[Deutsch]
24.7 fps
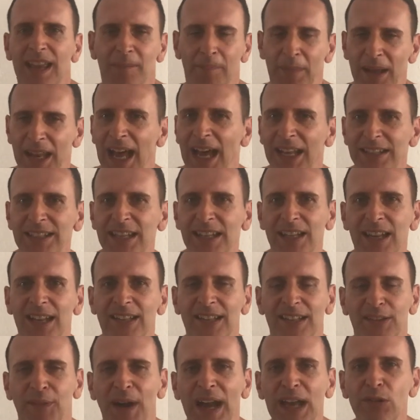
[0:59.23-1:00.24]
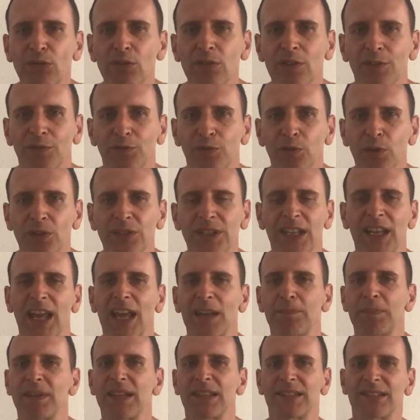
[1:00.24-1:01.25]
man hat ja da 2-0 geführt, dann
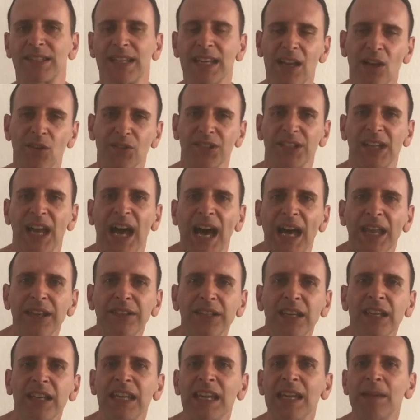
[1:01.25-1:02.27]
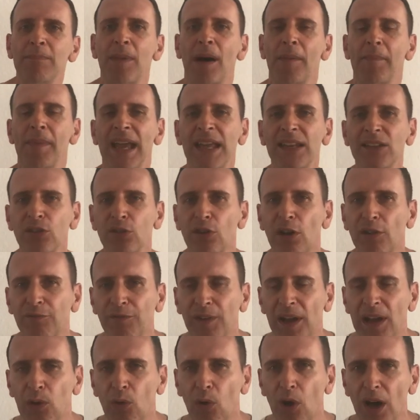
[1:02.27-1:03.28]
hat man das Ding aus der Hand gegeben, am Ende noch
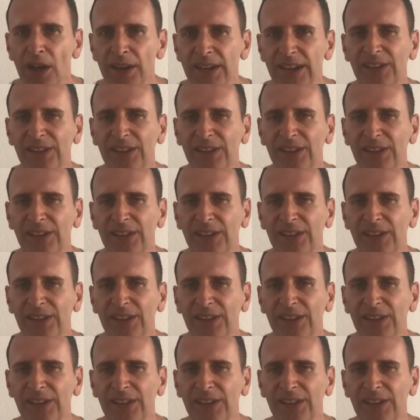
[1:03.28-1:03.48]
verloren.